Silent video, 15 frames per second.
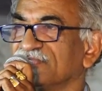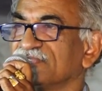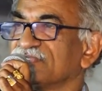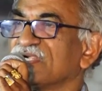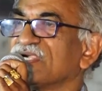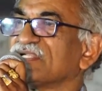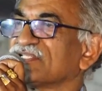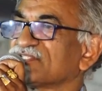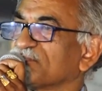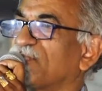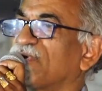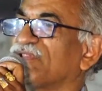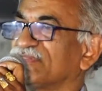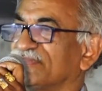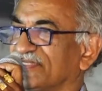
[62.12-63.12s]
ఈజ్ నాట్ ఎ
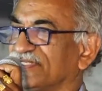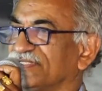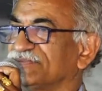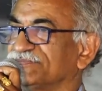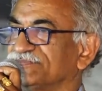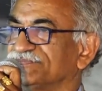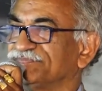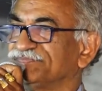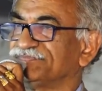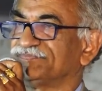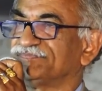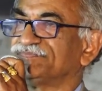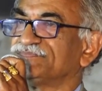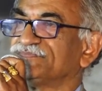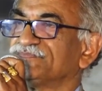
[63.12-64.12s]
స్మాల్ థింగ్
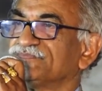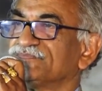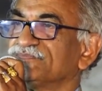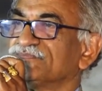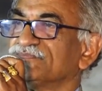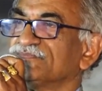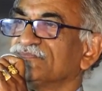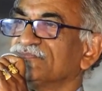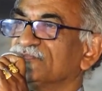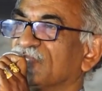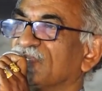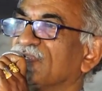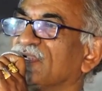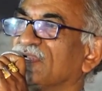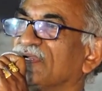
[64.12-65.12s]

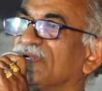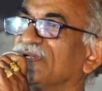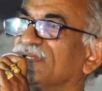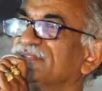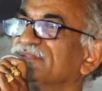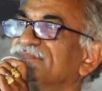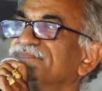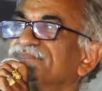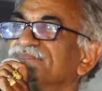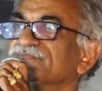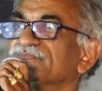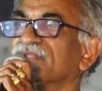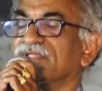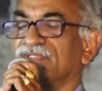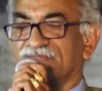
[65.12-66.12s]
జనరల్గా
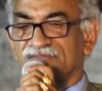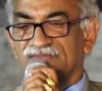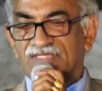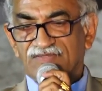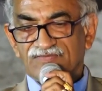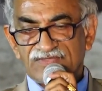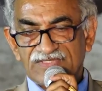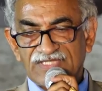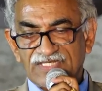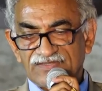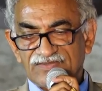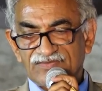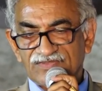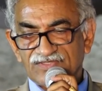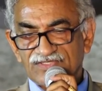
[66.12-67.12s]
సర్వీస్
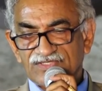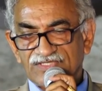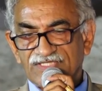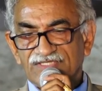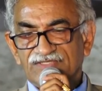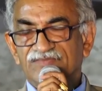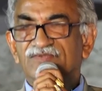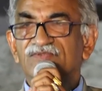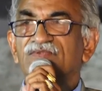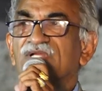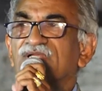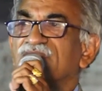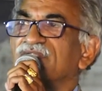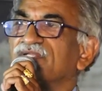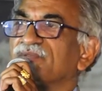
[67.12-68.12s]
యాక్టివిటీస్ చేయటము
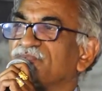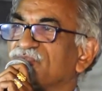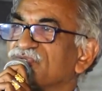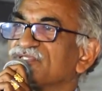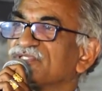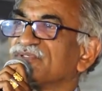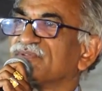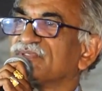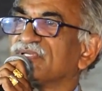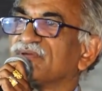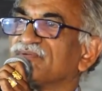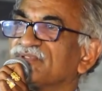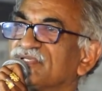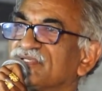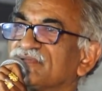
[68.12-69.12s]
వాటిని రిపోర్ట్ చేయకుండా
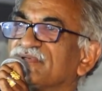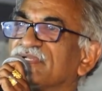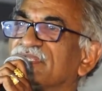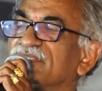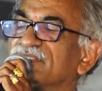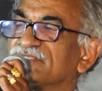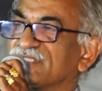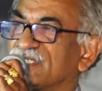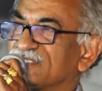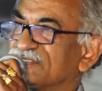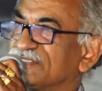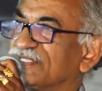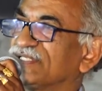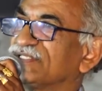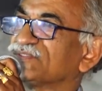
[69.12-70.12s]
ఉండటం అనేది
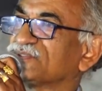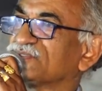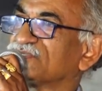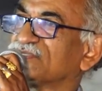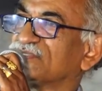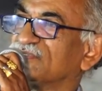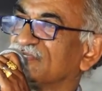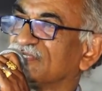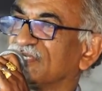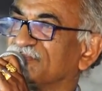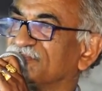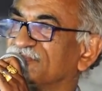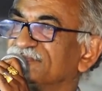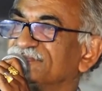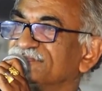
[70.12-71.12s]
సహజంగానే చూస్తూ
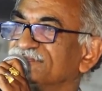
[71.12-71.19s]
ఉంటాము